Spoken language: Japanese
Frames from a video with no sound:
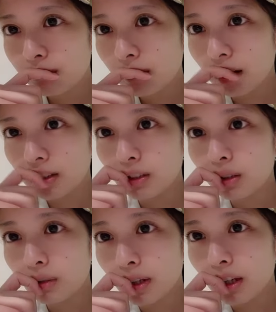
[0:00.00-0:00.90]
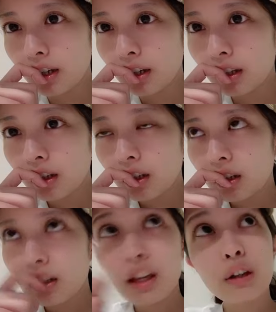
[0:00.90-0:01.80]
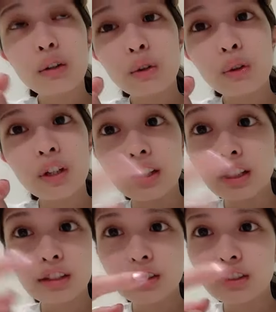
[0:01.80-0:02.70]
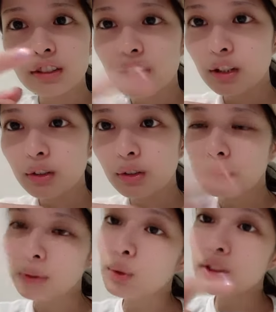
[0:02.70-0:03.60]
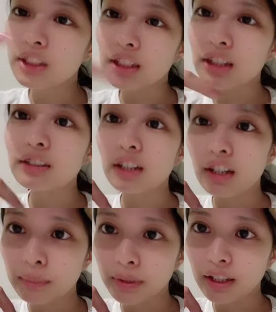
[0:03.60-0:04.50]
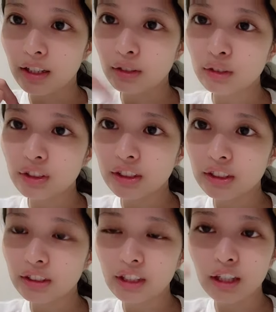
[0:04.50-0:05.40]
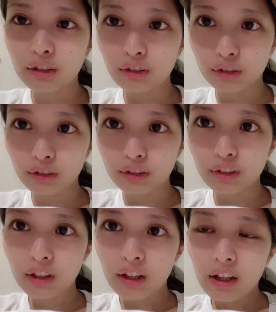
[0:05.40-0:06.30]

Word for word: なんか例えば稽古やってる稽古今投資やってるからみんな投資稽古の